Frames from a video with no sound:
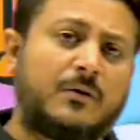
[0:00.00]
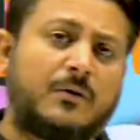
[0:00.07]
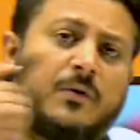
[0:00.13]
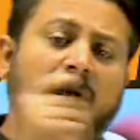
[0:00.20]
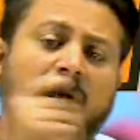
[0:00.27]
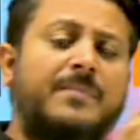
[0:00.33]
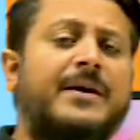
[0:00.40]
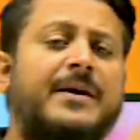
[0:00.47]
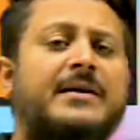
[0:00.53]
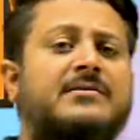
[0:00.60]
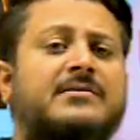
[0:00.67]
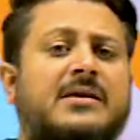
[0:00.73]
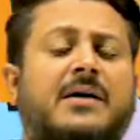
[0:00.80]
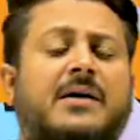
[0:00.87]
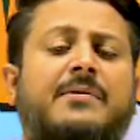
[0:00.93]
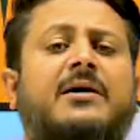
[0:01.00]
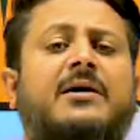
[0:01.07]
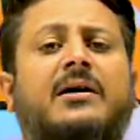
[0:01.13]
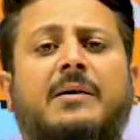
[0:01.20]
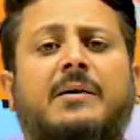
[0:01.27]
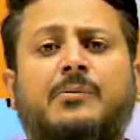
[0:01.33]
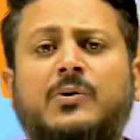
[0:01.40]
कोई भी एग्जाम अगर
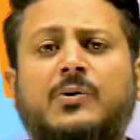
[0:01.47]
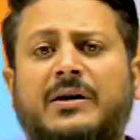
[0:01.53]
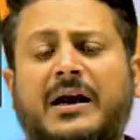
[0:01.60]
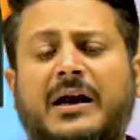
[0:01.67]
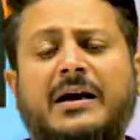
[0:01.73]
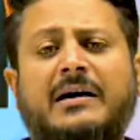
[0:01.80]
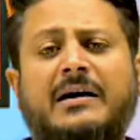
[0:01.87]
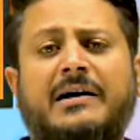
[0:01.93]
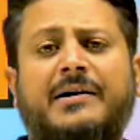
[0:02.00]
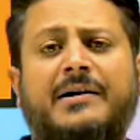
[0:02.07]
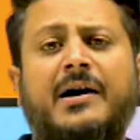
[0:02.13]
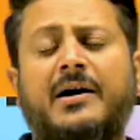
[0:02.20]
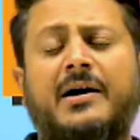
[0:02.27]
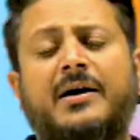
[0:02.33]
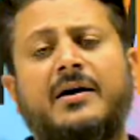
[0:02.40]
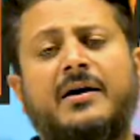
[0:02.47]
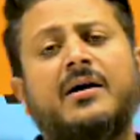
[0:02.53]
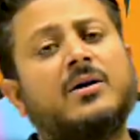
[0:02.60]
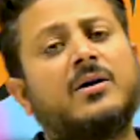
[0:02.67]
आपको क्रैक करना है